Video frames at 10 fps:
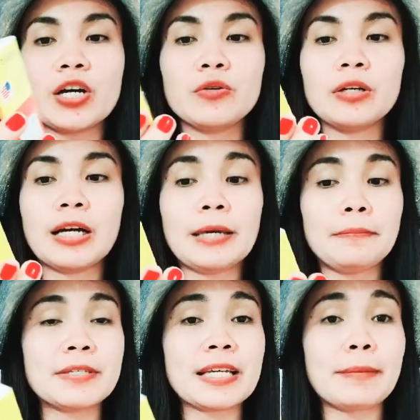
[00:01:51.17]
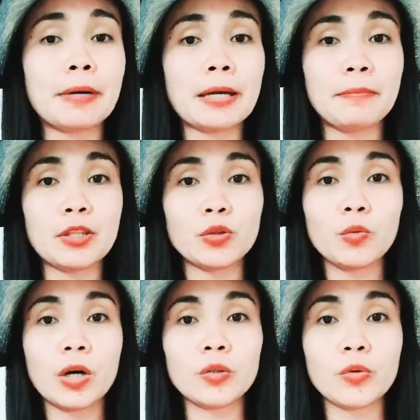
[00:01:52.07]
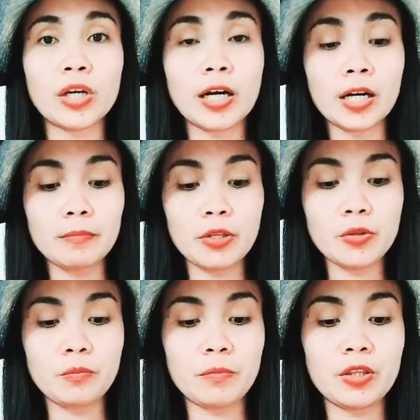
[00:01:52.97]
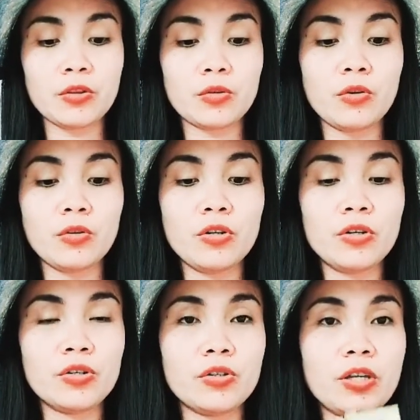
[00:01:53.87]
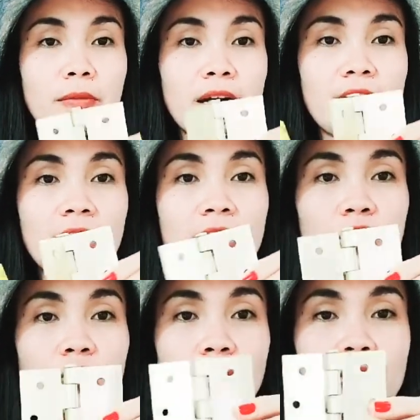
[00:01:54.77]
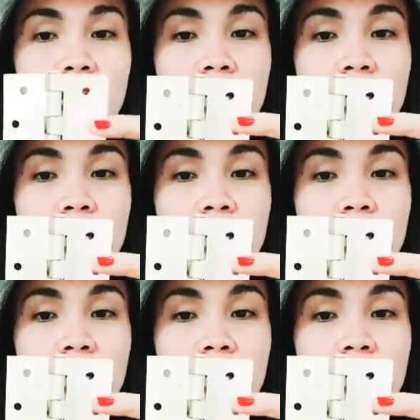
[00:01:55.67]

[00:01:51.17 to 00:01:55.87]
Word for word: siya, yung clip sa pintuan ko, ikakabit yung pinto. So, di ba, ayan, ito yung